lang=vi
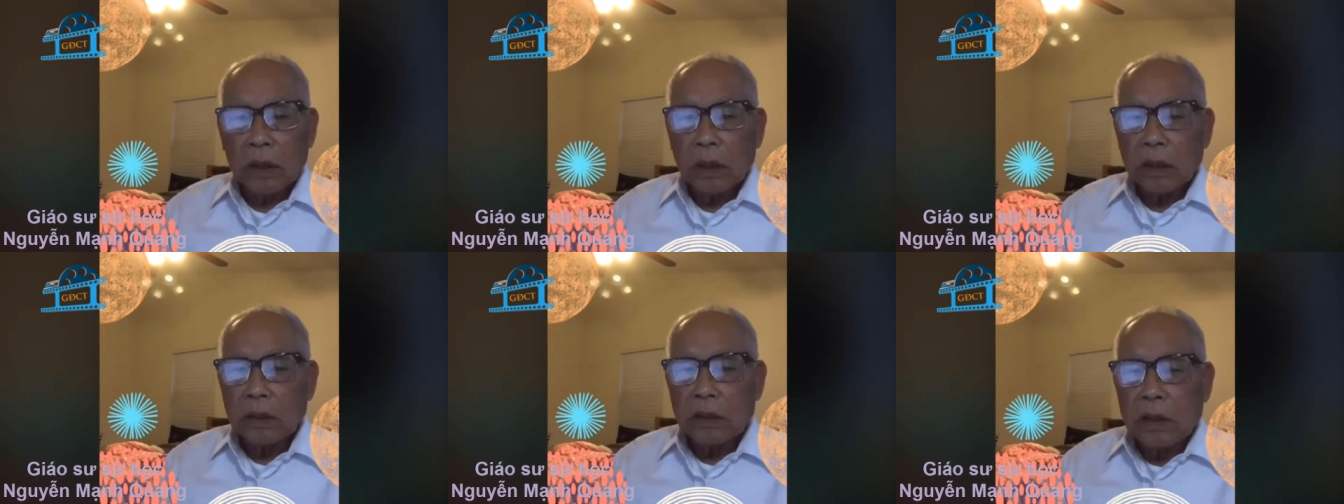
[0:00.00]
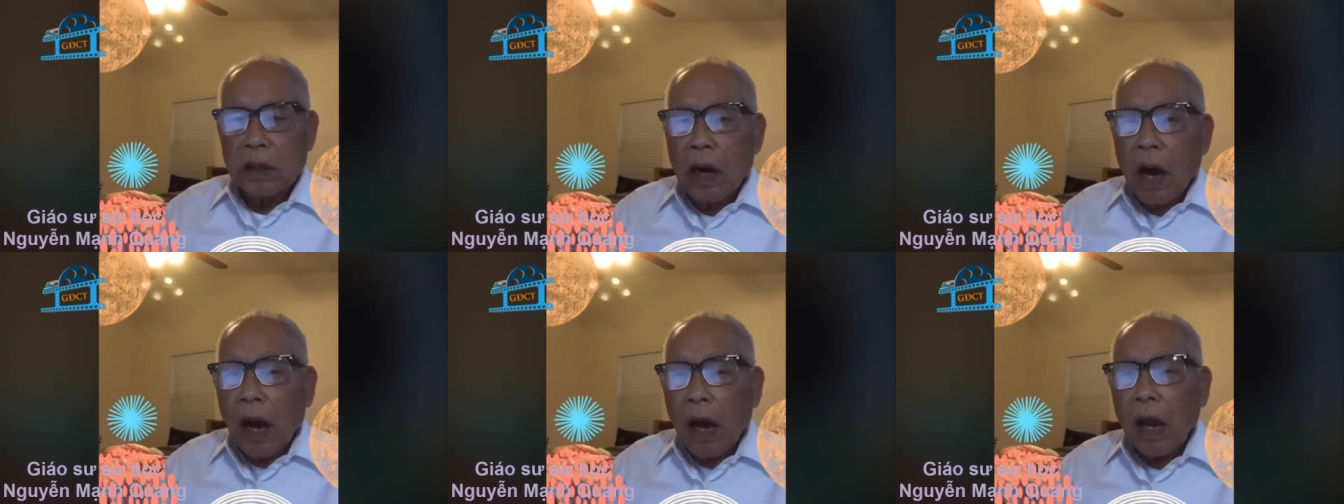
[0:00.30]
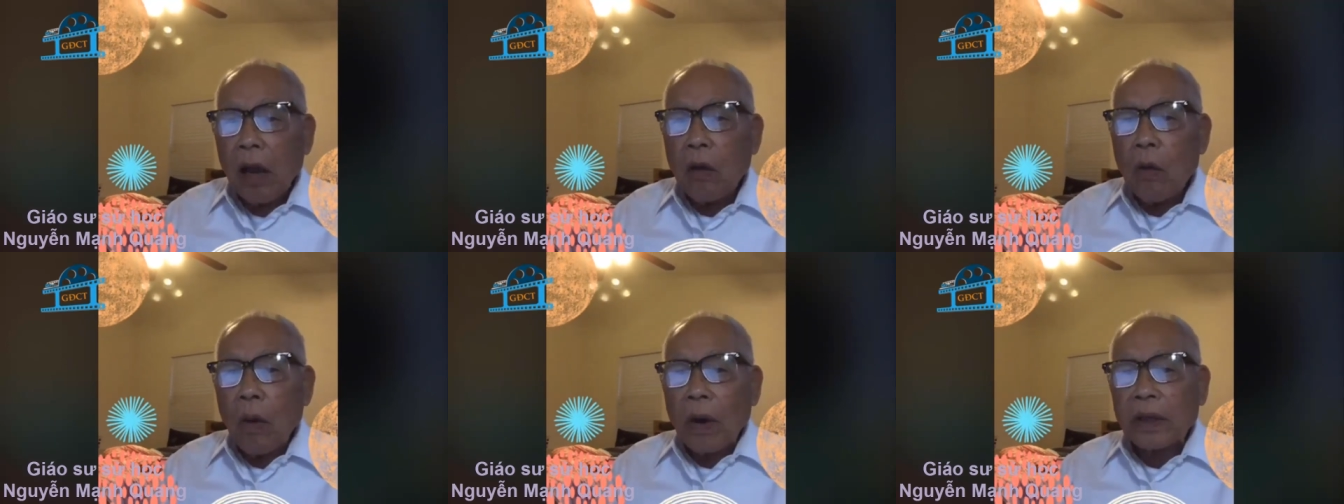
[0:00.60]
giữa cái
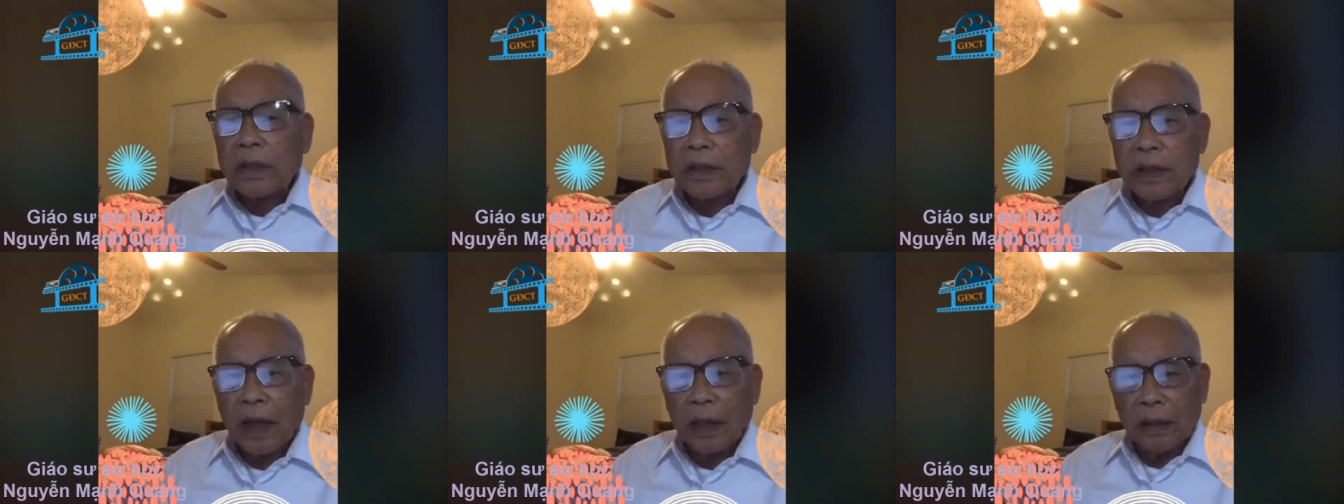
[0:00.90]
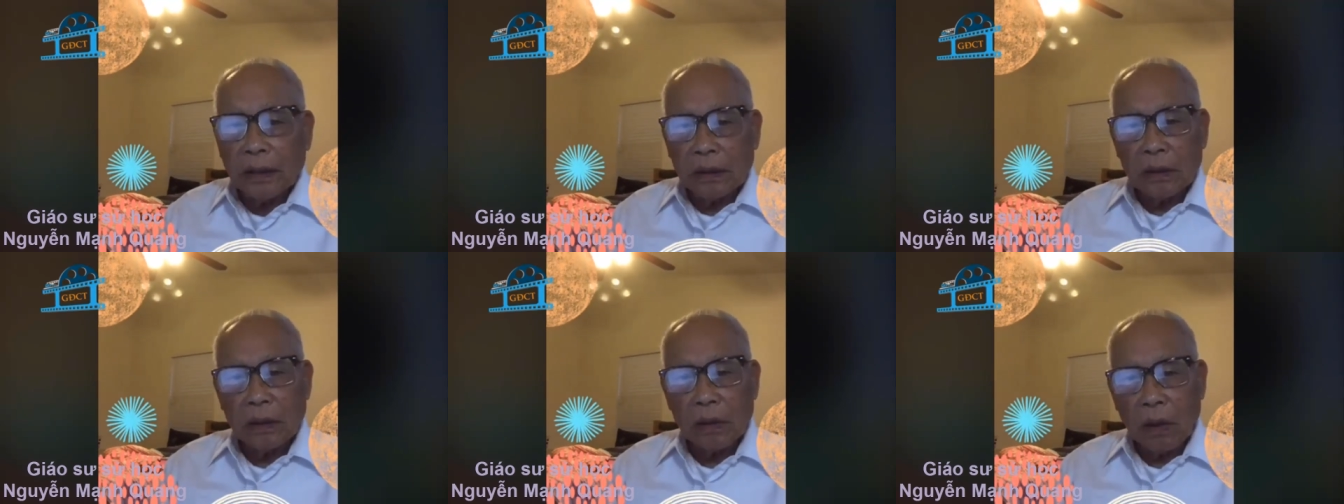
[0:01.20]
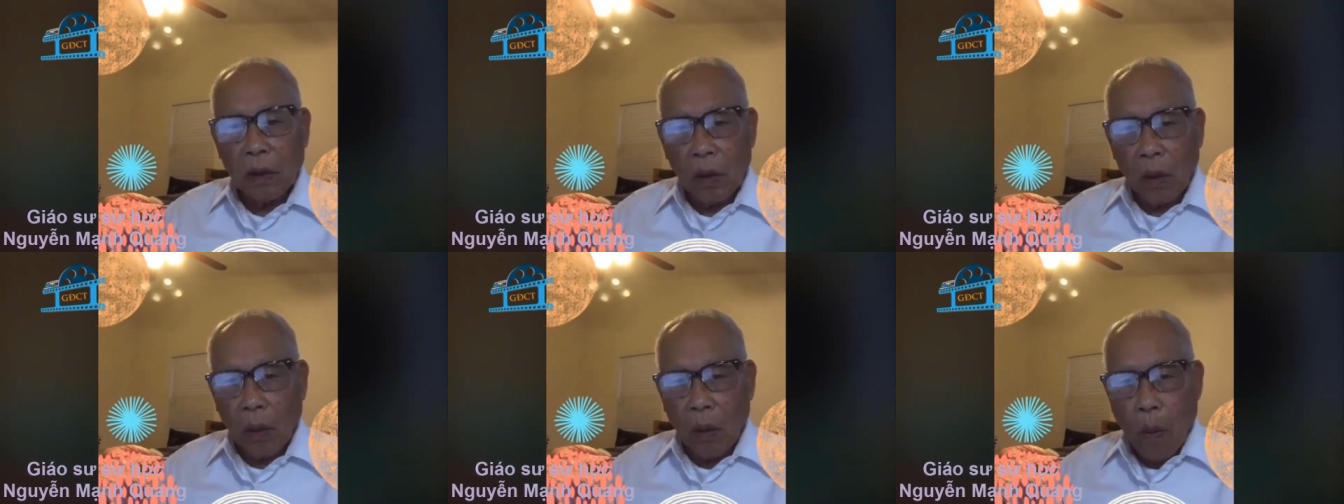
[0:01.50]
cuộc chiến
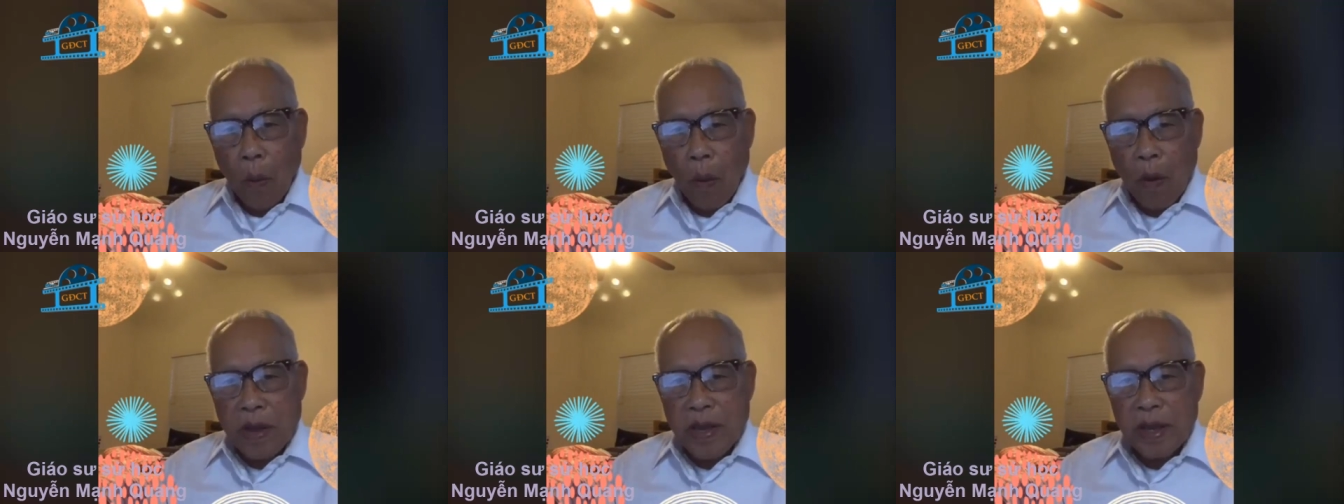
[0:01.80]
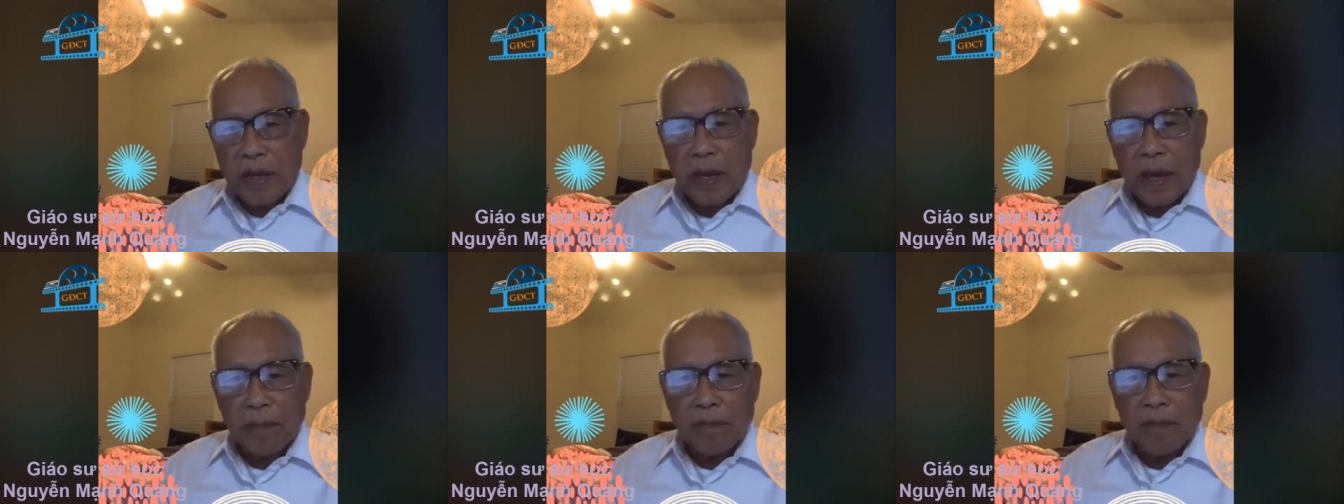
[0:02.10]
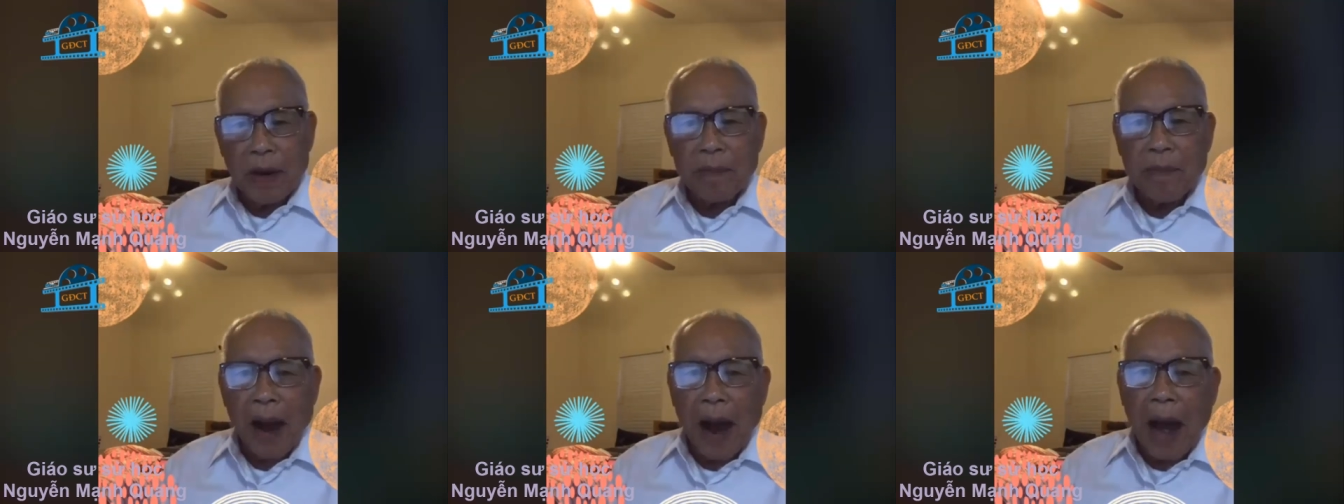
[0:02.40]
của nhân dân
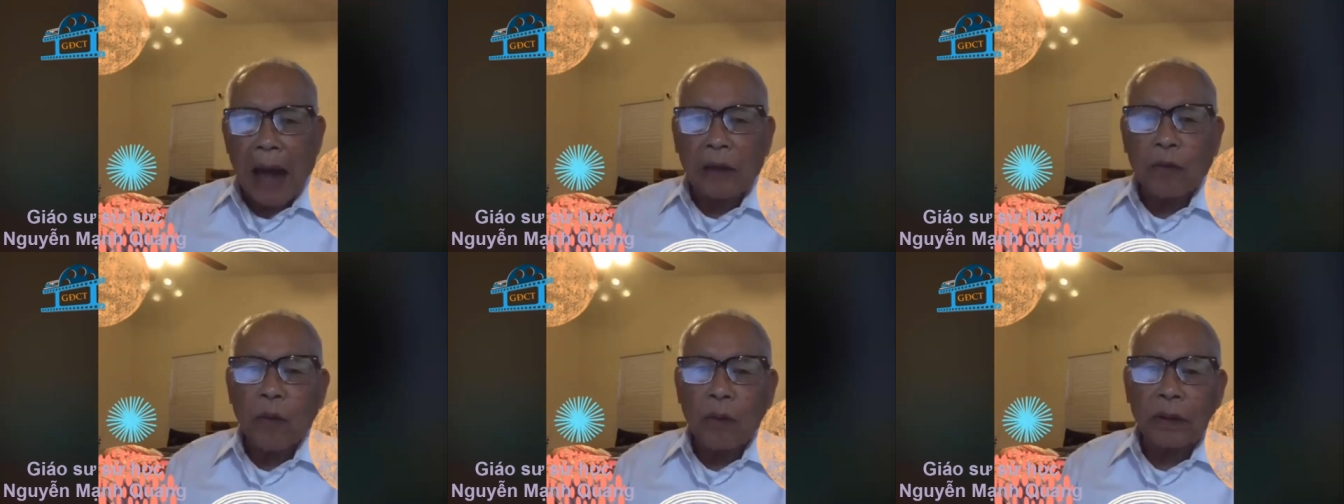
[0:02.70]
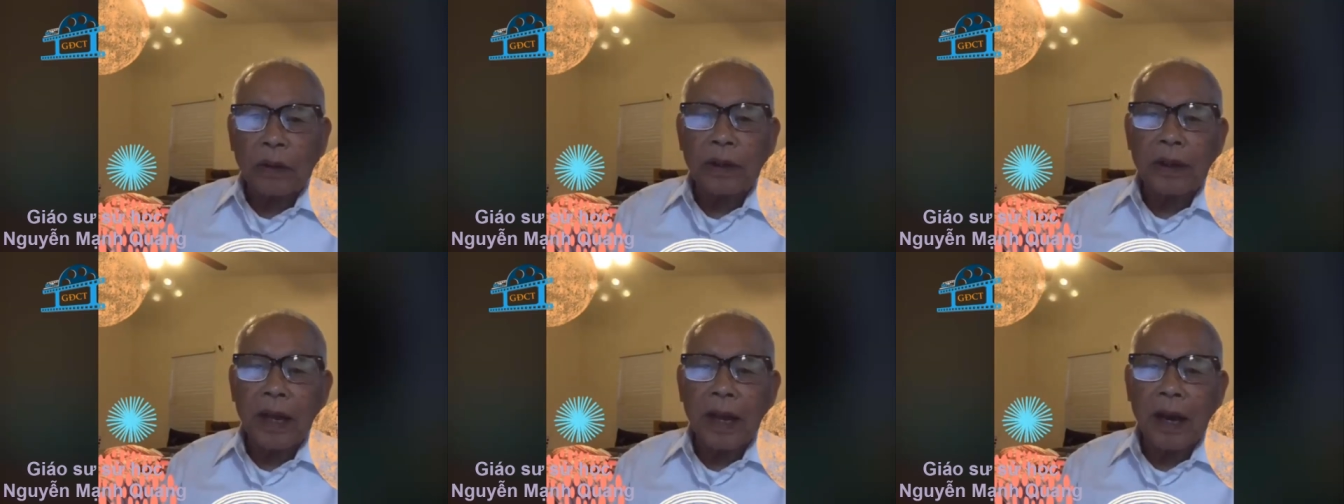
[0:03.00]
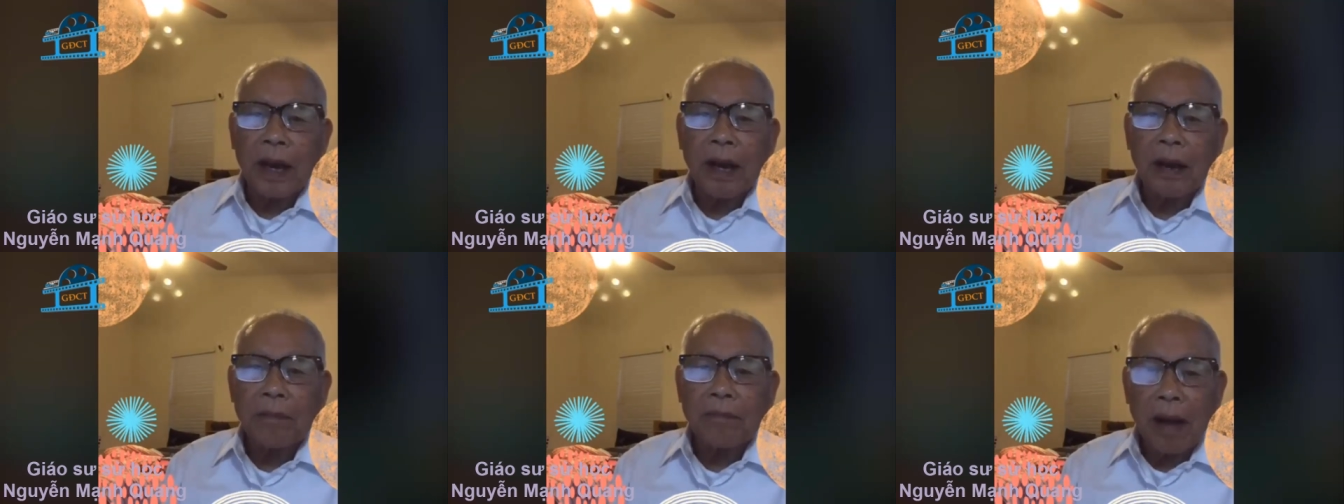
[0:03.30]
mười ba thuộc địa
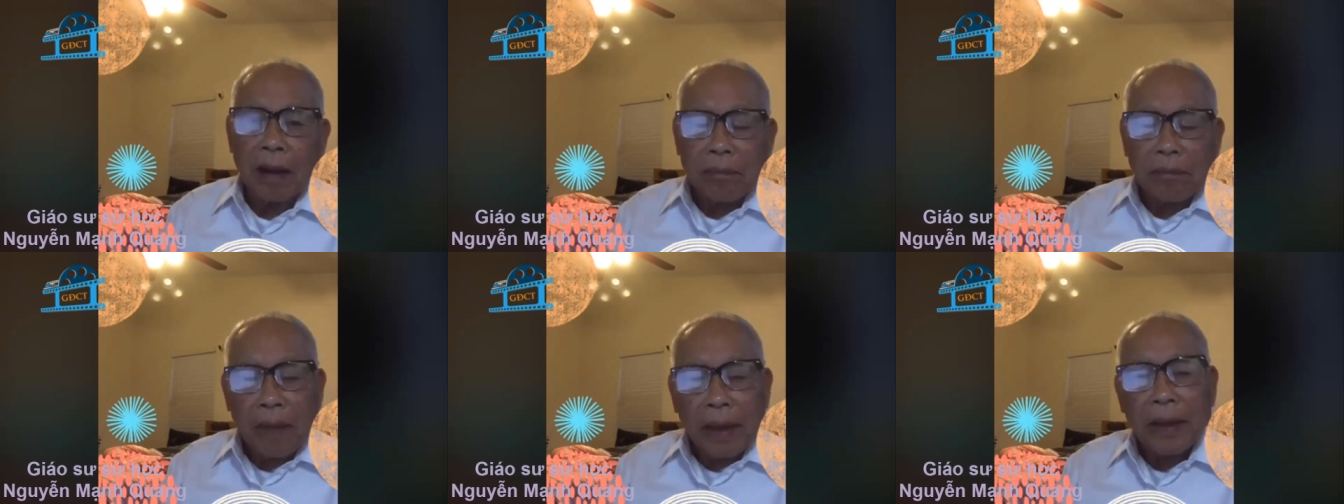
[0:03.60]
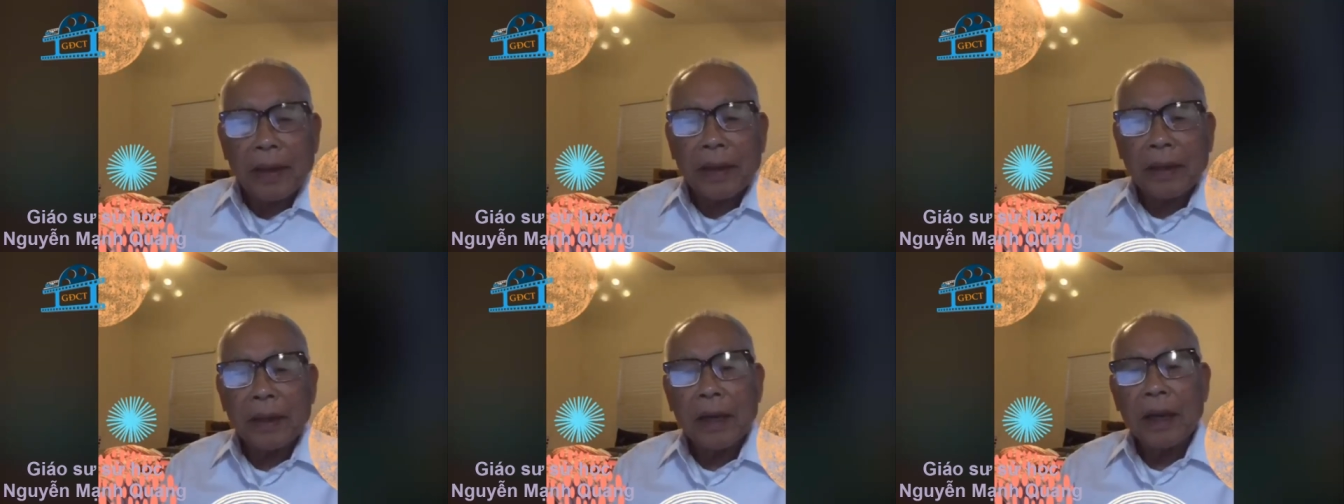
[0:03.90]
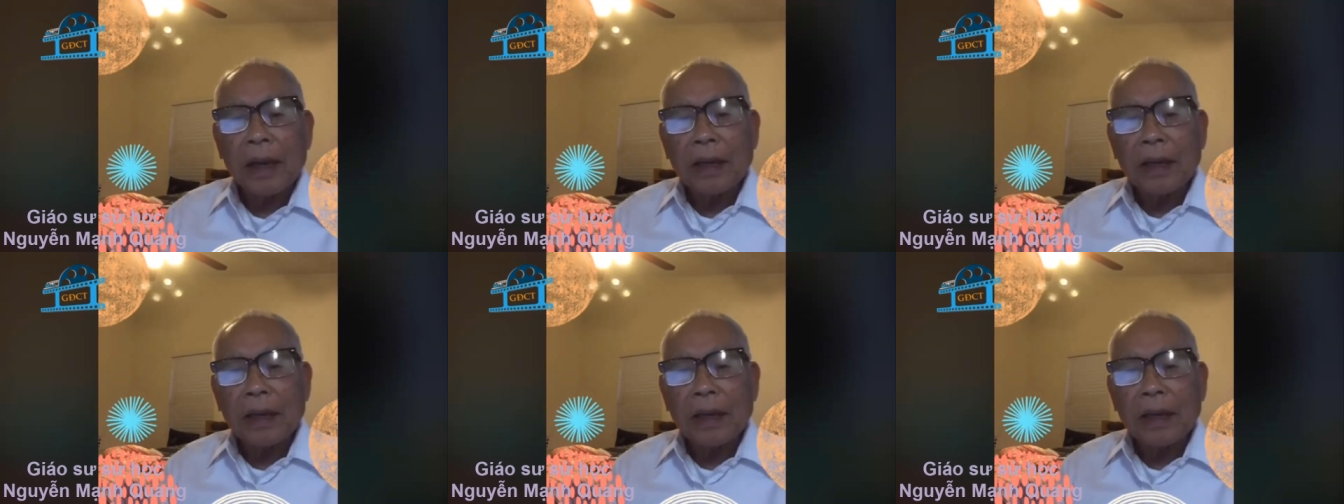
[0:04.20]
Bắc Mỹ